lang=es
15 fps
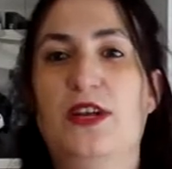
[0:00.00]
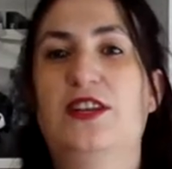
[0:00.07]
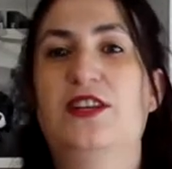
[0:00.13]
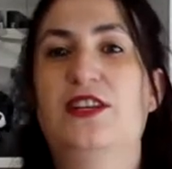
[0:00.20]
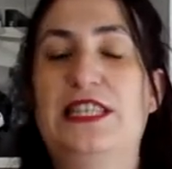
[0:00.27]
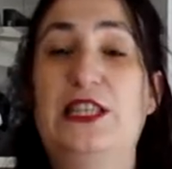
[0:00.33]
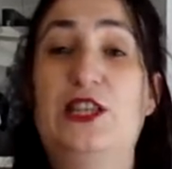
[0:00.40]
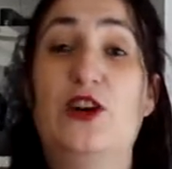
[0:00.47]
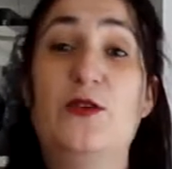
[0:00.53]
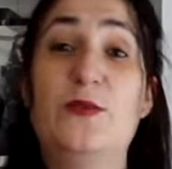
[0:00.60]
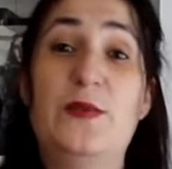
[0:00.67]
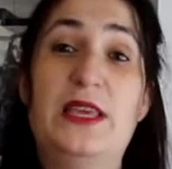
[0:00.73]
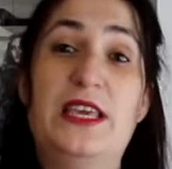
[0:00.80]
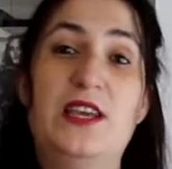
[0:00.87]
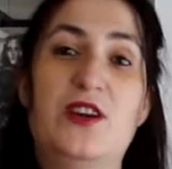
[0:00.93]
es
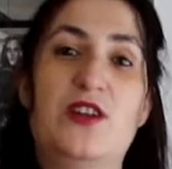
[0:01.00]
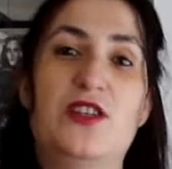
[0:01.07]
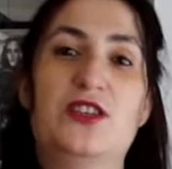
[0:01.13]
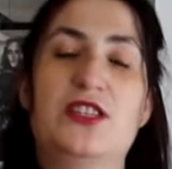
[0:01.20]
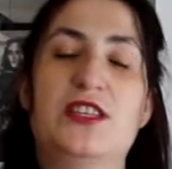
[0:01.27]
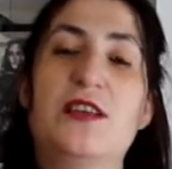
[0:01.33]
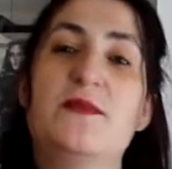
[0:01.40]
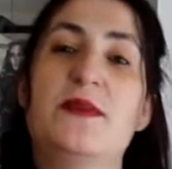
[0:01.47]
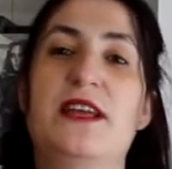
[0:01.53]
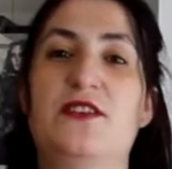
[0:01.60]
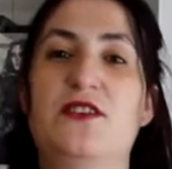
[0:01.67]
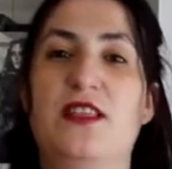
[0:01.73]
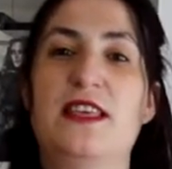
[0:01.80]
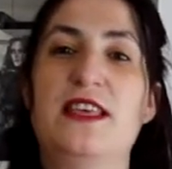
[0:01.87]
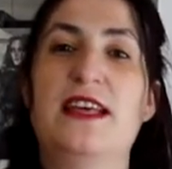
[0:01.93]
domingo 2 de
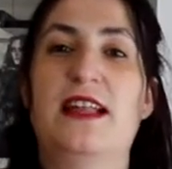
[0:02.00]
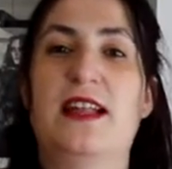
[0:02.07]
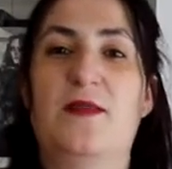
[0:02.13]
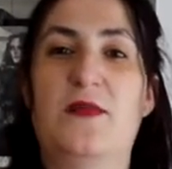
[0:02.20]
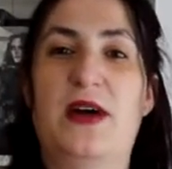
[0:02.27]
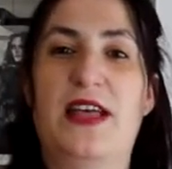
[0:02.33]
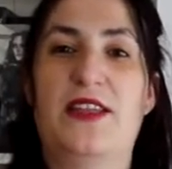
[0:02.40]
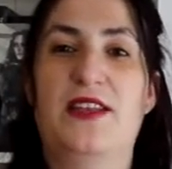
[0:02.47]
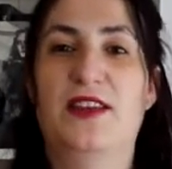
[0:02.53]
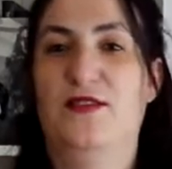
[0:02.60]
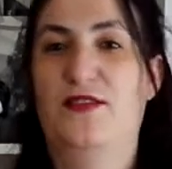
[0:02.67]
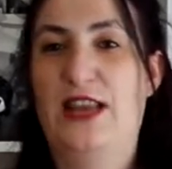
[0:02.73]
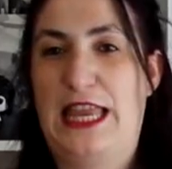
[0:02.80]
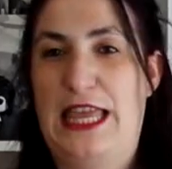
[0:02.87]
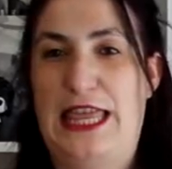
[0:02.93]
mayo, el Día de la Madre.
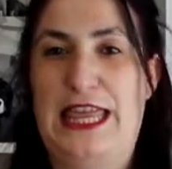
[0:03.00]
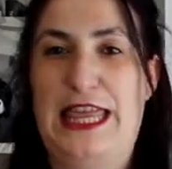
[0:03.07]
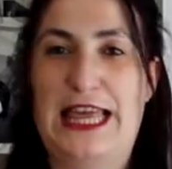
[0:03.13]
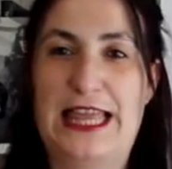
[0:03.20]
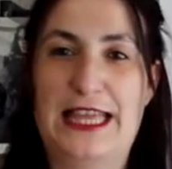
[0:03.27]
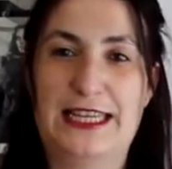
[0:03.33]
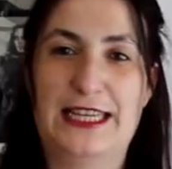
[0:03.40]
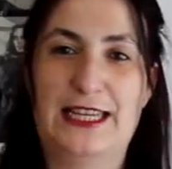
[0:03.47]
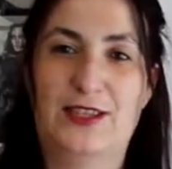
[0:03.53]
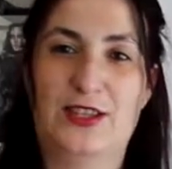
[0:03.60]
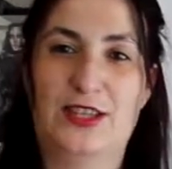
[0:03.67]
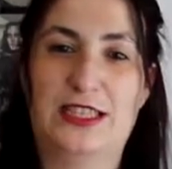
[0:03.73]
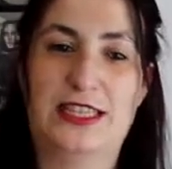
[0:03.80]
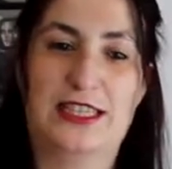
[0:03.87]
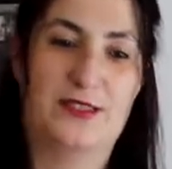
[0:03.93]
Felicidades a
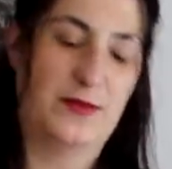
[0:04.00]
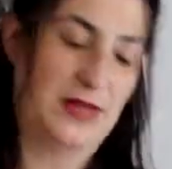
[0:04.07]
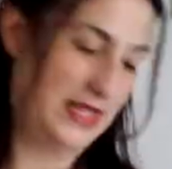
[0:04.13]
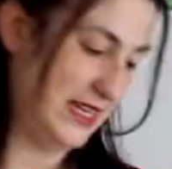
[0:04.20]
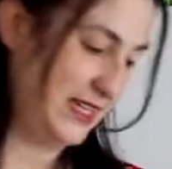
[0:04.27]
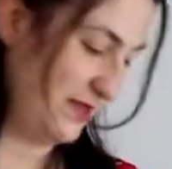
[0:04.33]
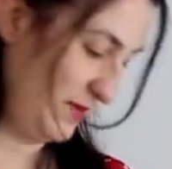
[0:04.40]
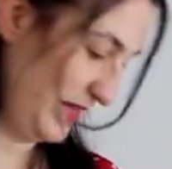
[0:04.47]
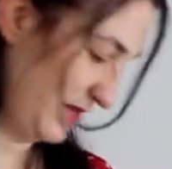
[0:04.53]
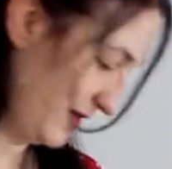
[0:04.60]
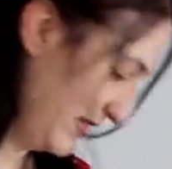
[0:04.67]
todas las madres. A mí ya me